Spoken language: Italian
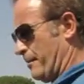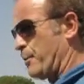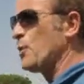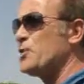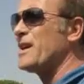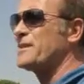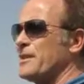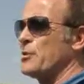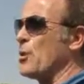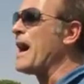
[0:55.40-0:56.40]
più i gesti
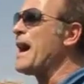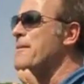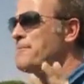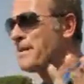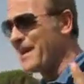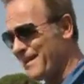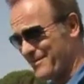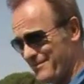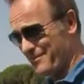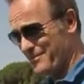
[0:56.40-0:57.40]
sono ampi
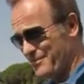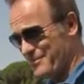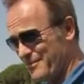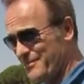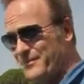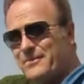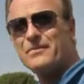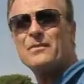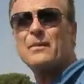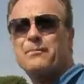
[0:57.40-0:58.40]

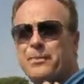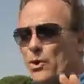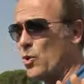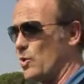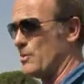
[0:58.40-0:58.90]
più